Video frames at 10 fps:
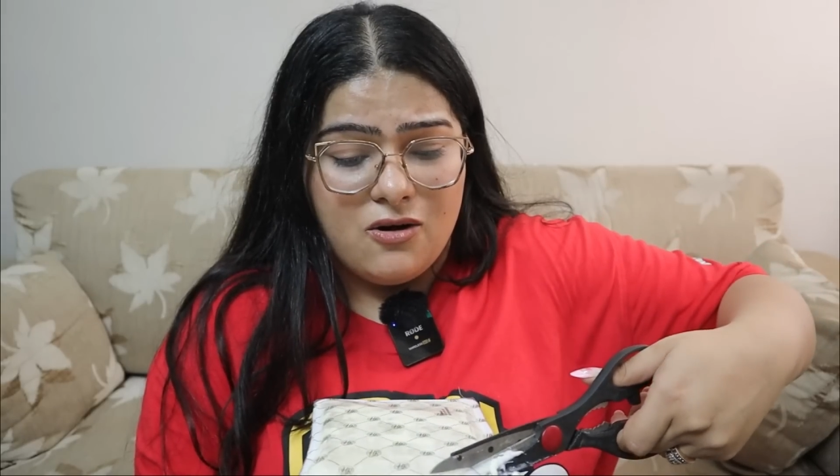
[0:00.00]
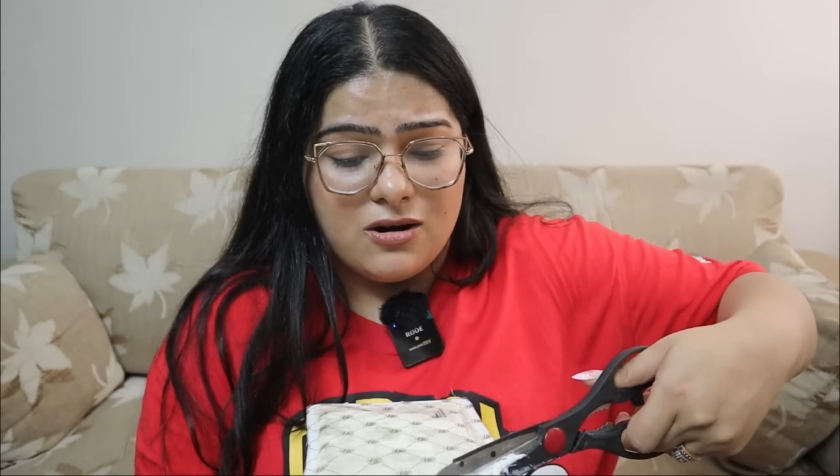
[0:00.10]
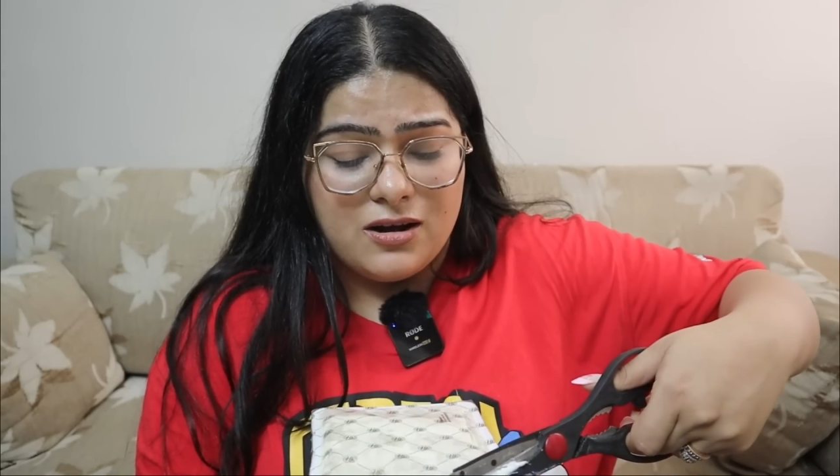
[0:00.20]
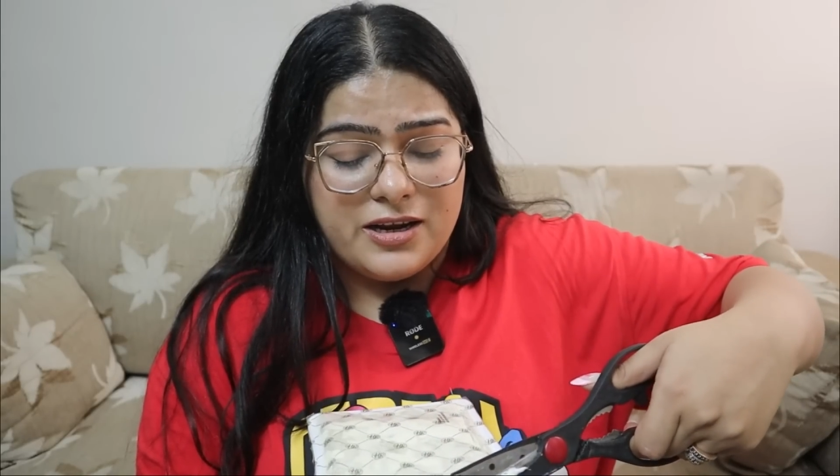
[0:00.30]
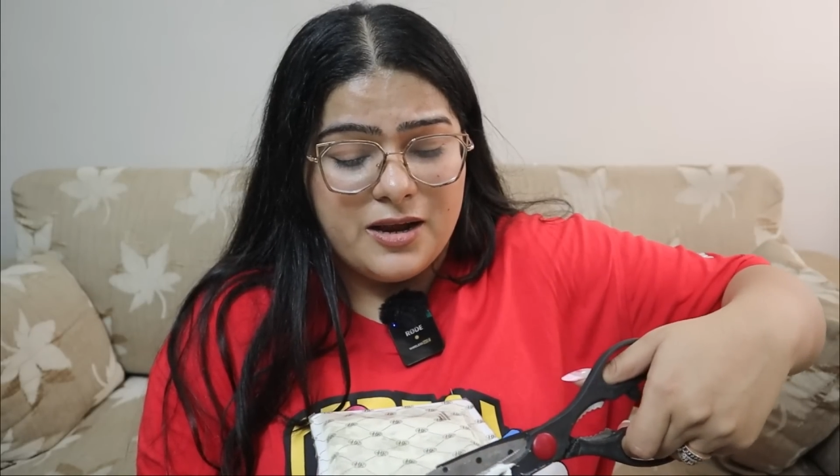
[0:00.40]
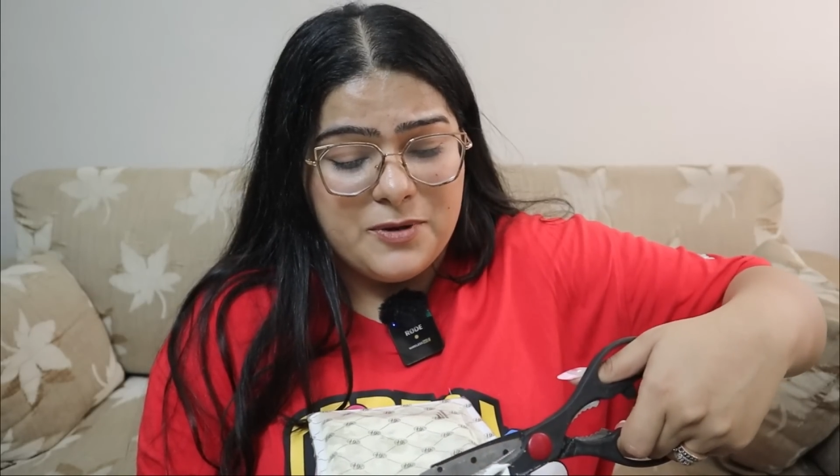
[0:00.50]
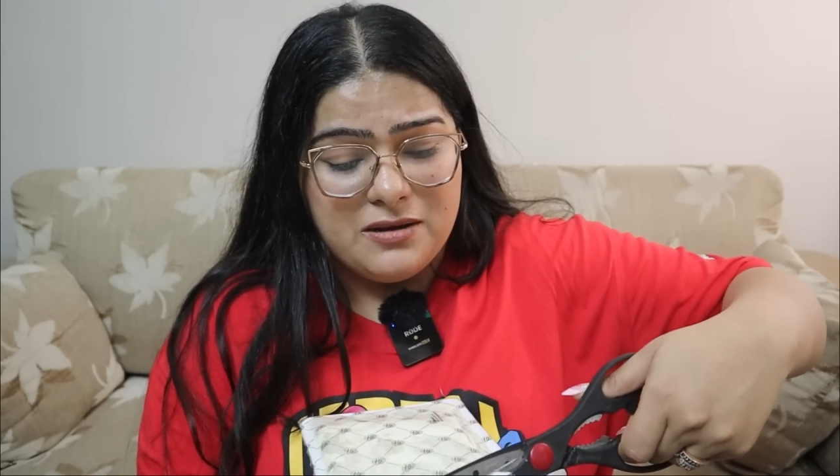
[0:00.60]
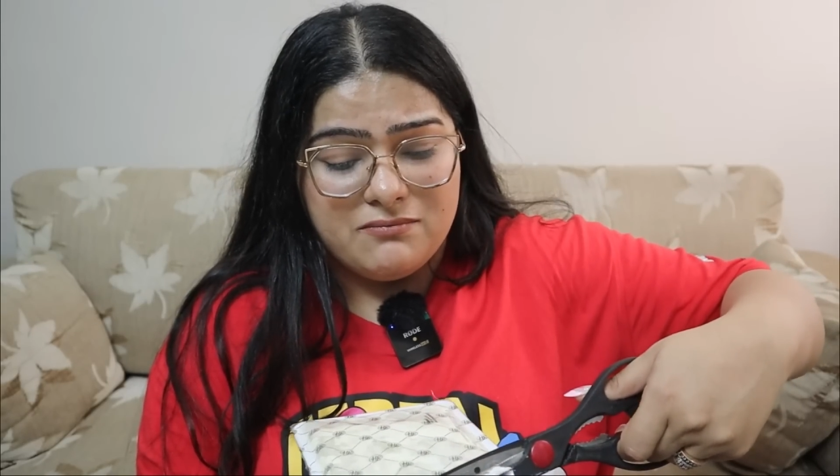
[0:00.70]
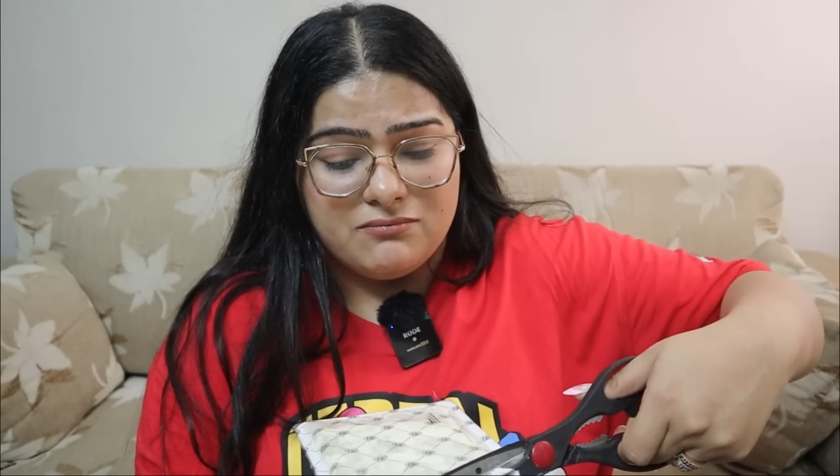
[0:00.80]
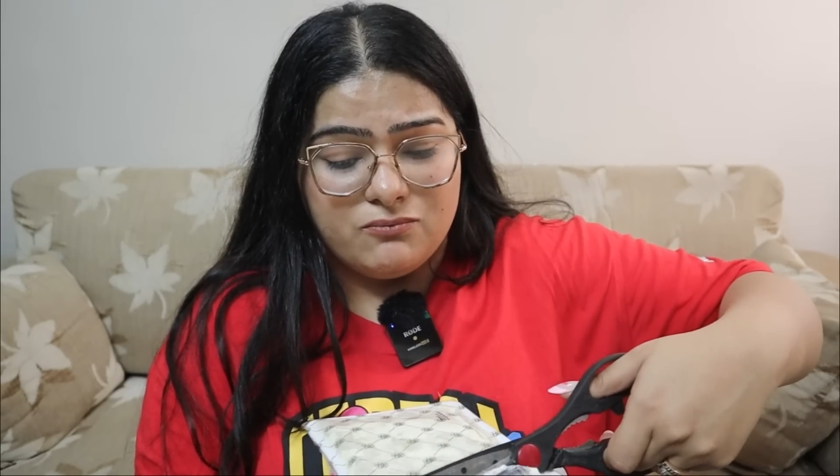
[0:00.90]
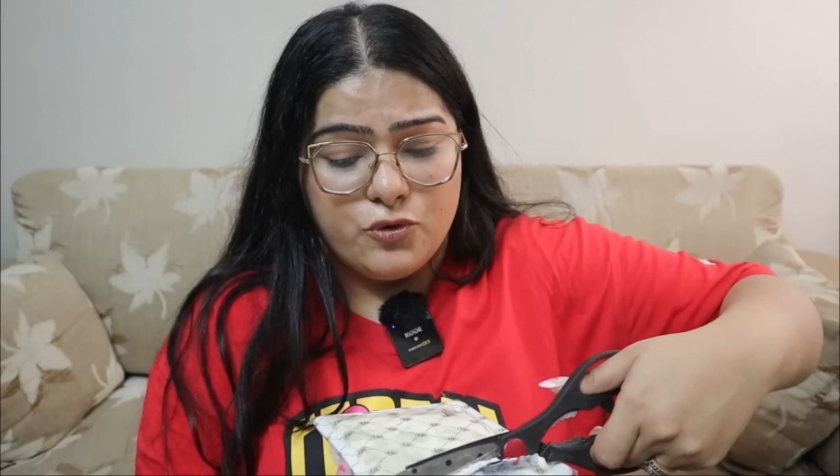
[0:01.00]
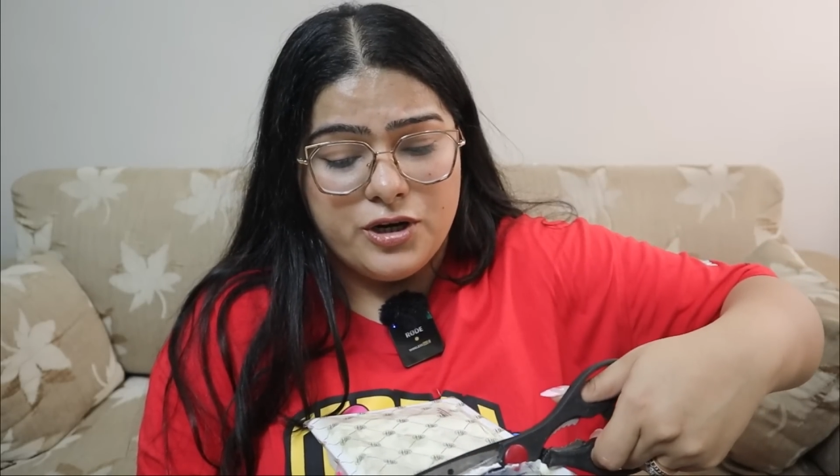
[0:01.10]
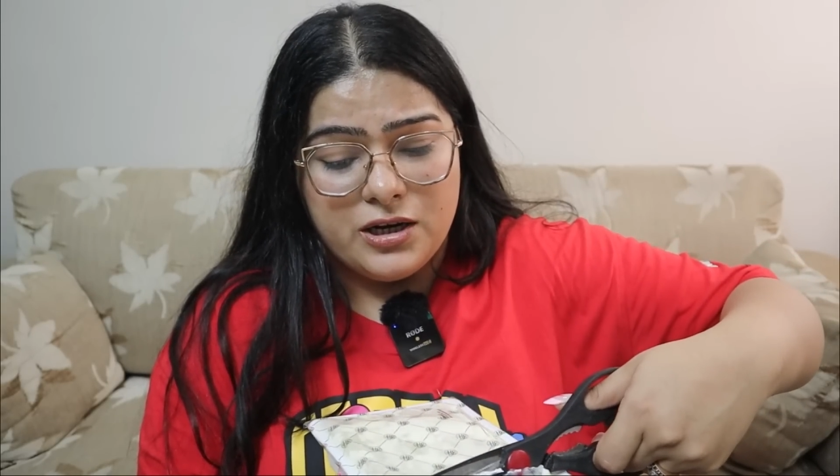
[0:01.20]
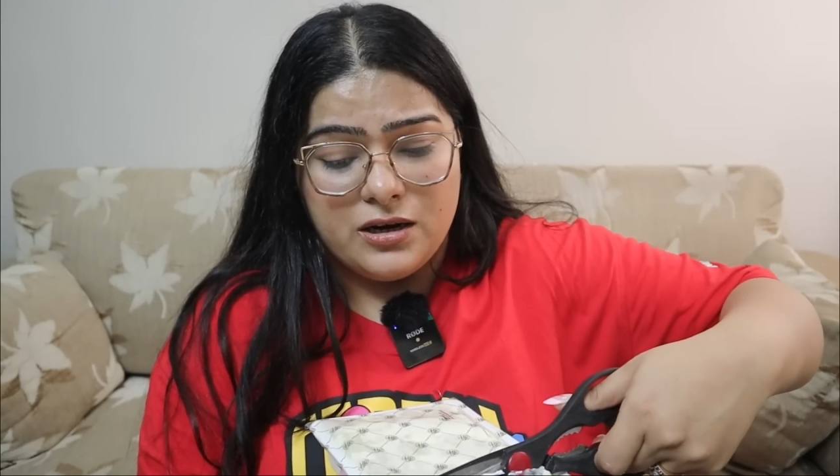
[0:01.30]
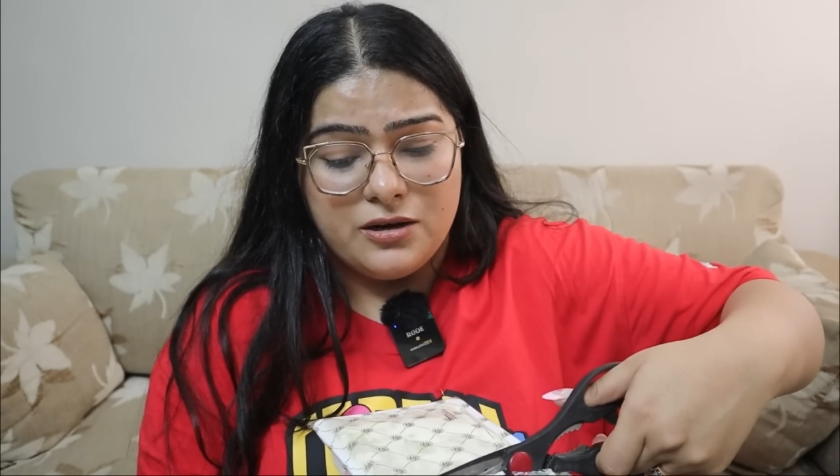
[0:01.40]
और अगर ये भी
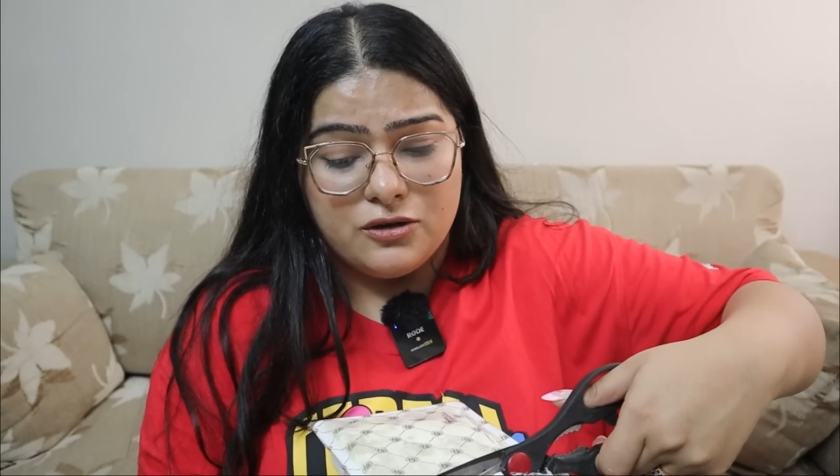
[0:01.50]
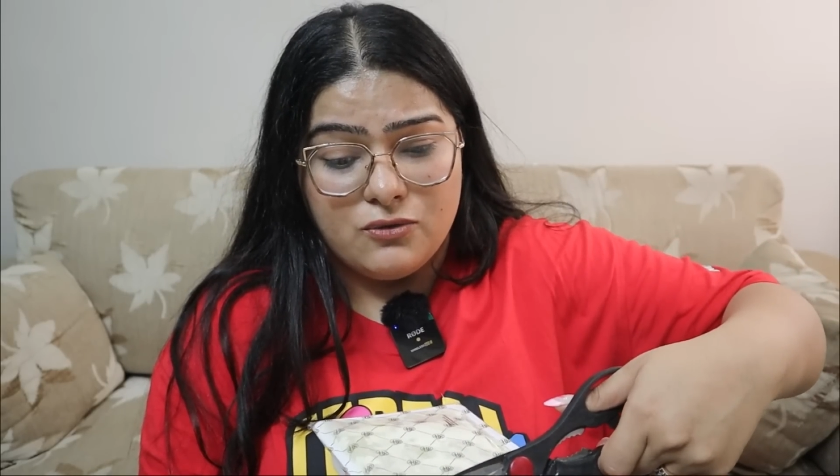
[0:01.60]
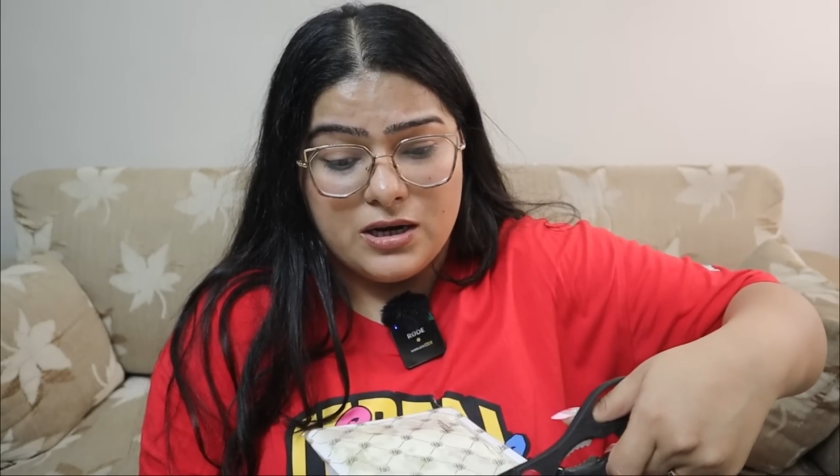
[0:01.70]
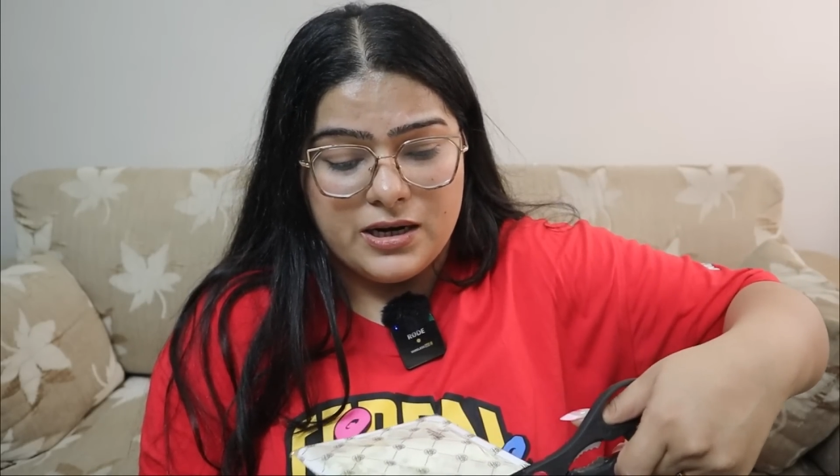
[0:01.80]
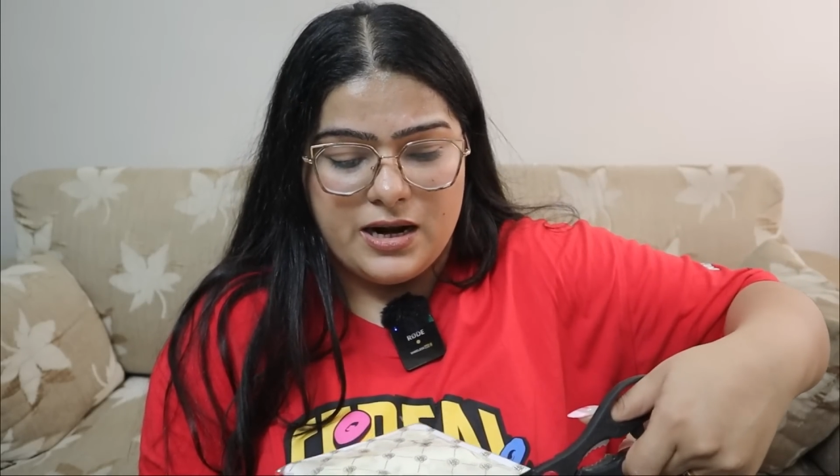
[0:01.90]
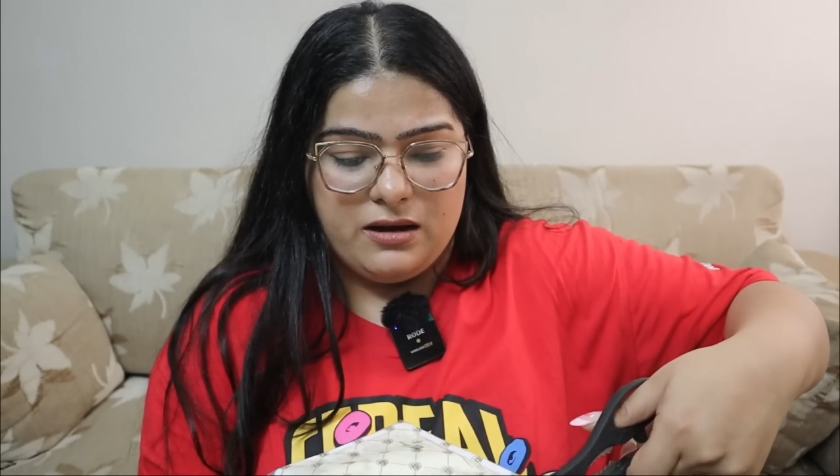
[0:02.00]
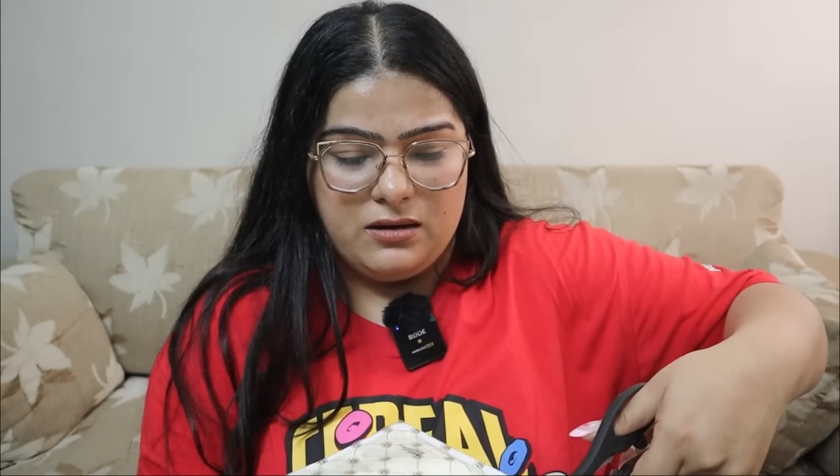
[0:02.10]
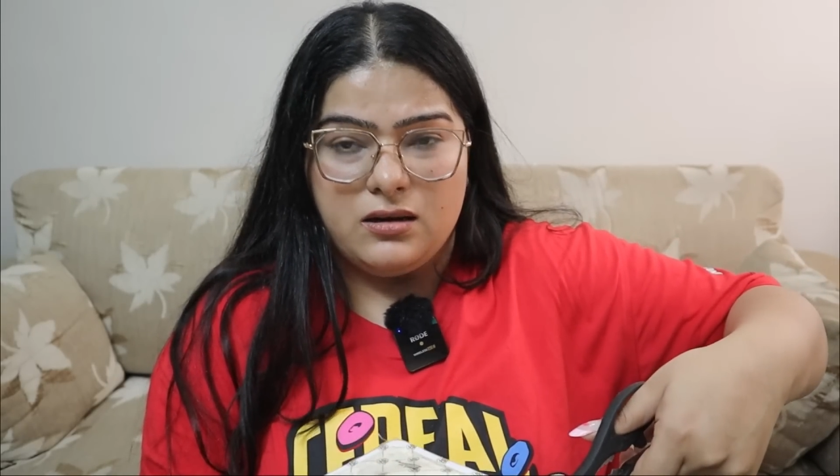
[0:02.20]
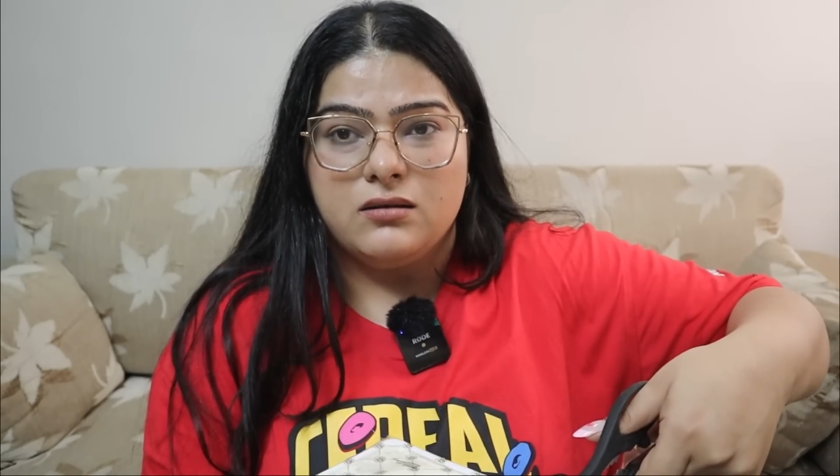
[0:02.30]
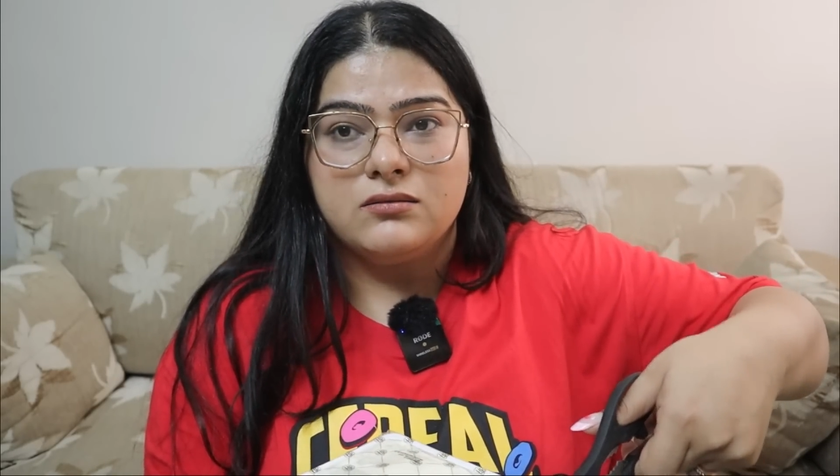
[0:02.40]
बुरी निकलेगी ना तो आई गेट एंग्री